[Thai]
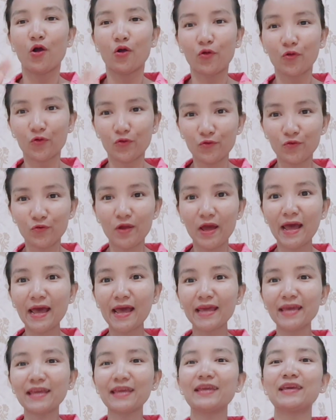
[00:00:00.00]
กดไล
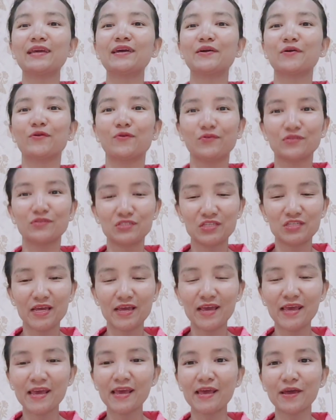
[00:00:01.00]
ค์กดแช
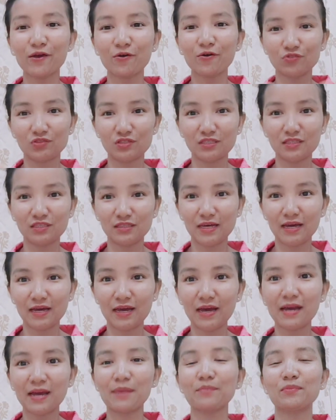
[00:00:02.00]
ร์ กดติด
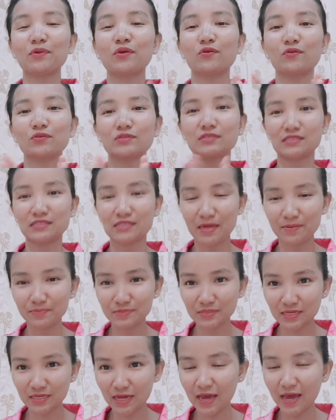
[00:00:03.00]
ตาม กดซับ
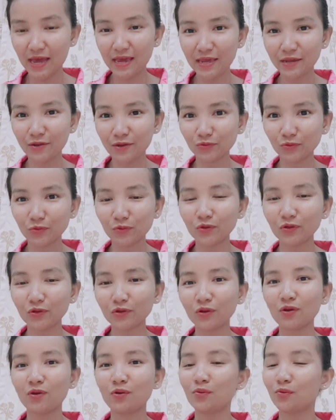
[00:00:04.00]
สไครต์เนอทุกคน
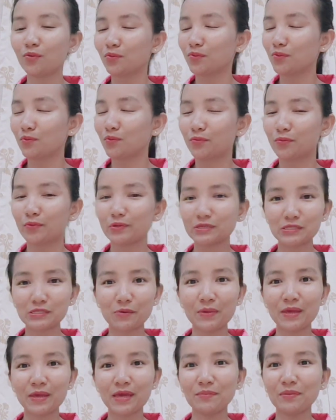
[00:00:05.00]
เนาะอุ้ยสาว
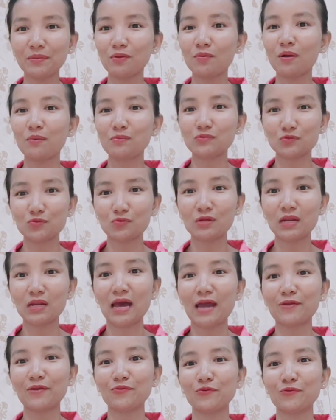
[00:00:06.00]
แพรมีความสุขหลา
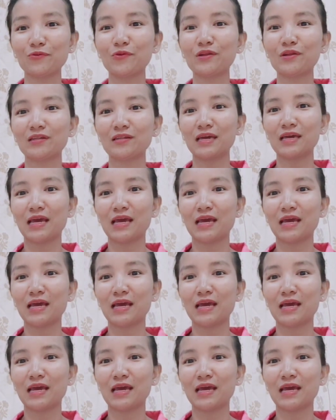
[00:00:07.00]
ยเนาะทุกคน